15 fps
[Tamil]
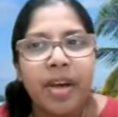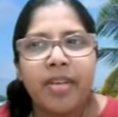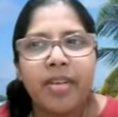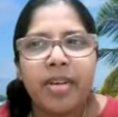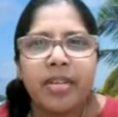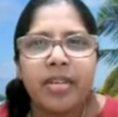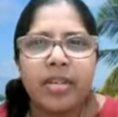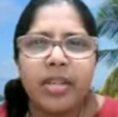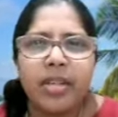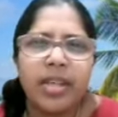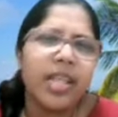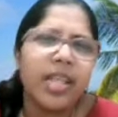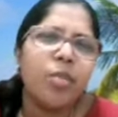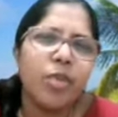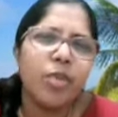அவர்
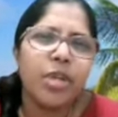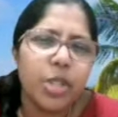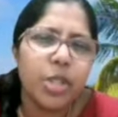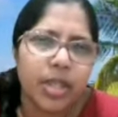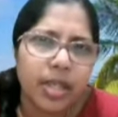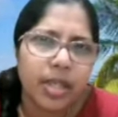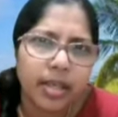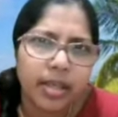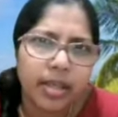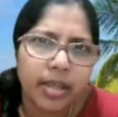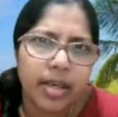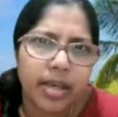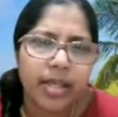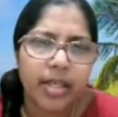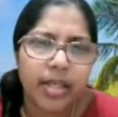நிறைய முயற்சிகள்
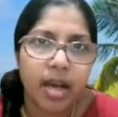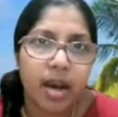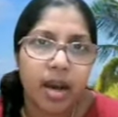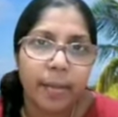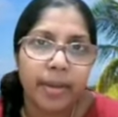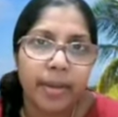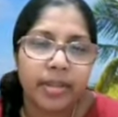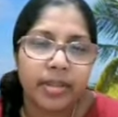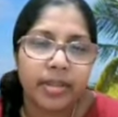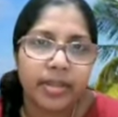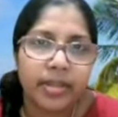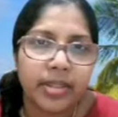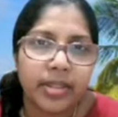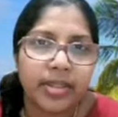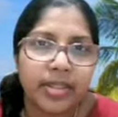எடுத்தாராம் இதை
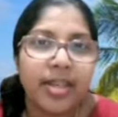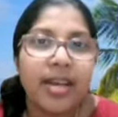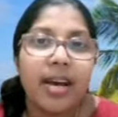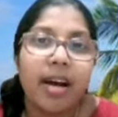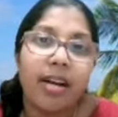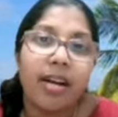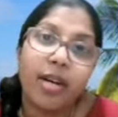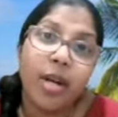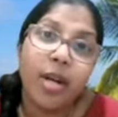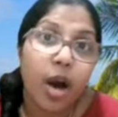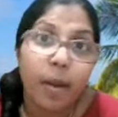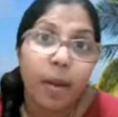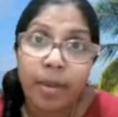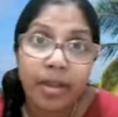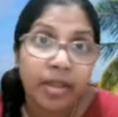காப்பாத்துறதுக்கு ஆனா
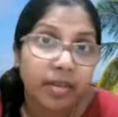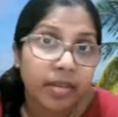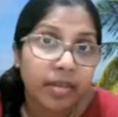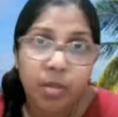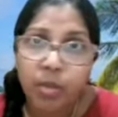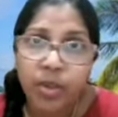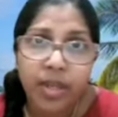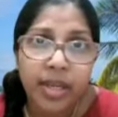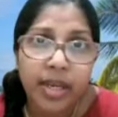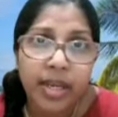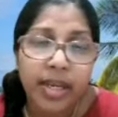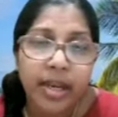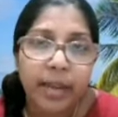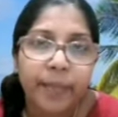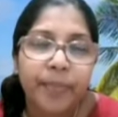காப்பாற்றவே
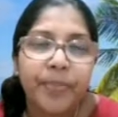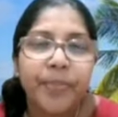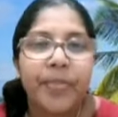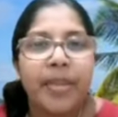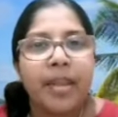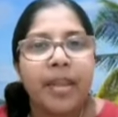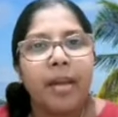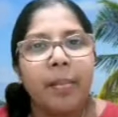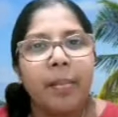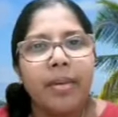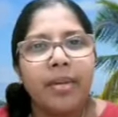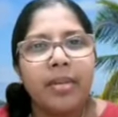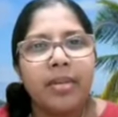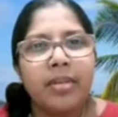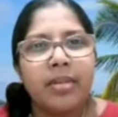முடியலையாம் அப்போ
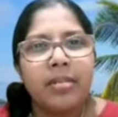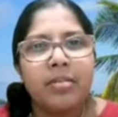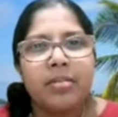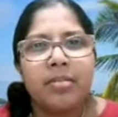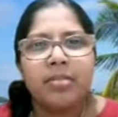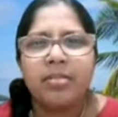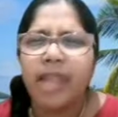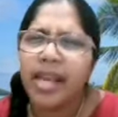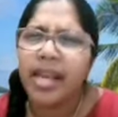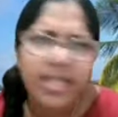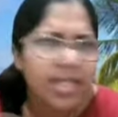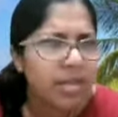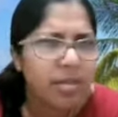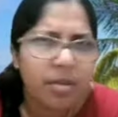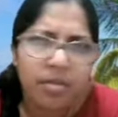
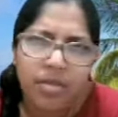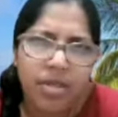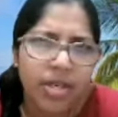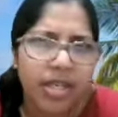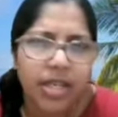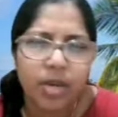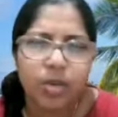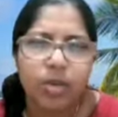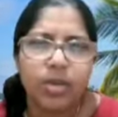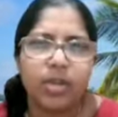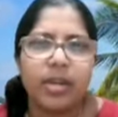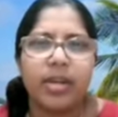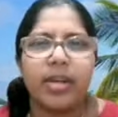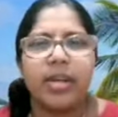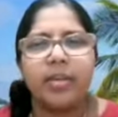மேக்சிமம் ட்ரையை
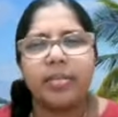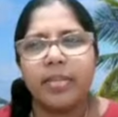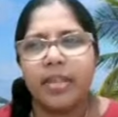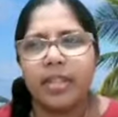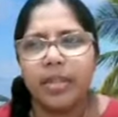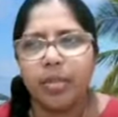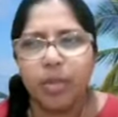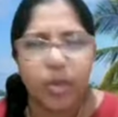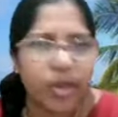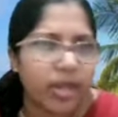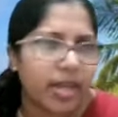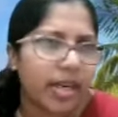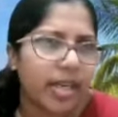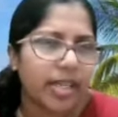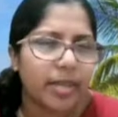கொடுத்தாராம் அது
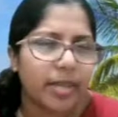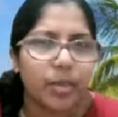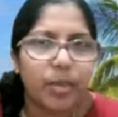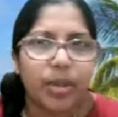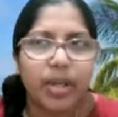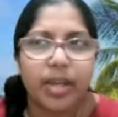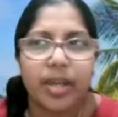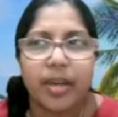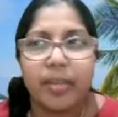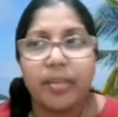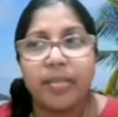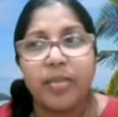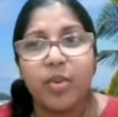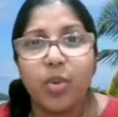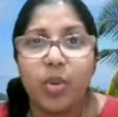போட்டாராம் இது போட்டாராம்
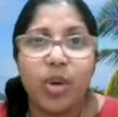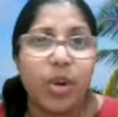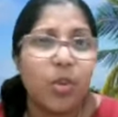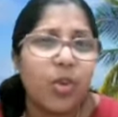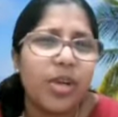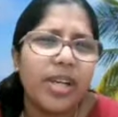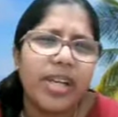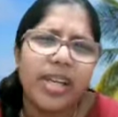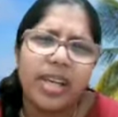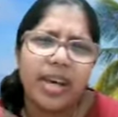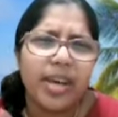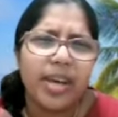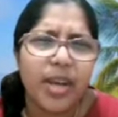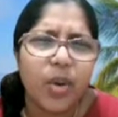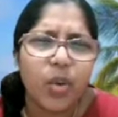ஊர்ல உள்ள
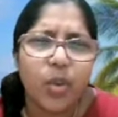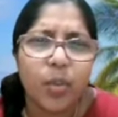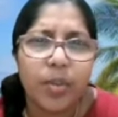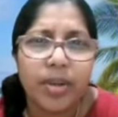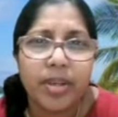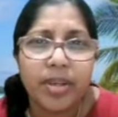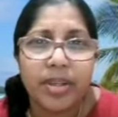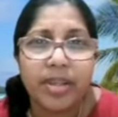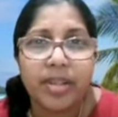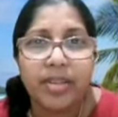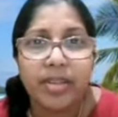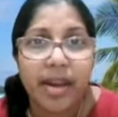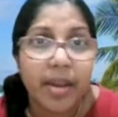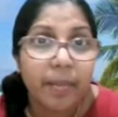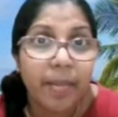எல்லாரையும் கூப்பிட்டு
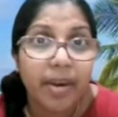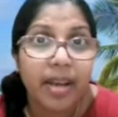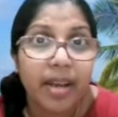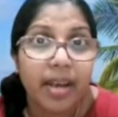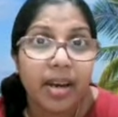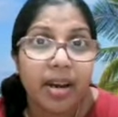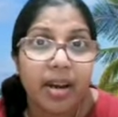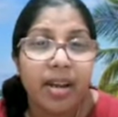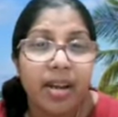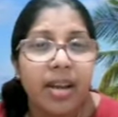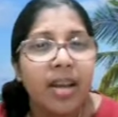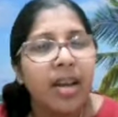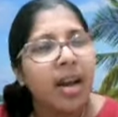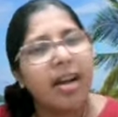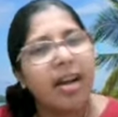ட்ரை பண்ணாராம்
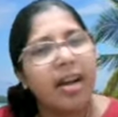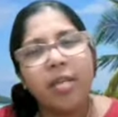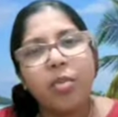ஆனா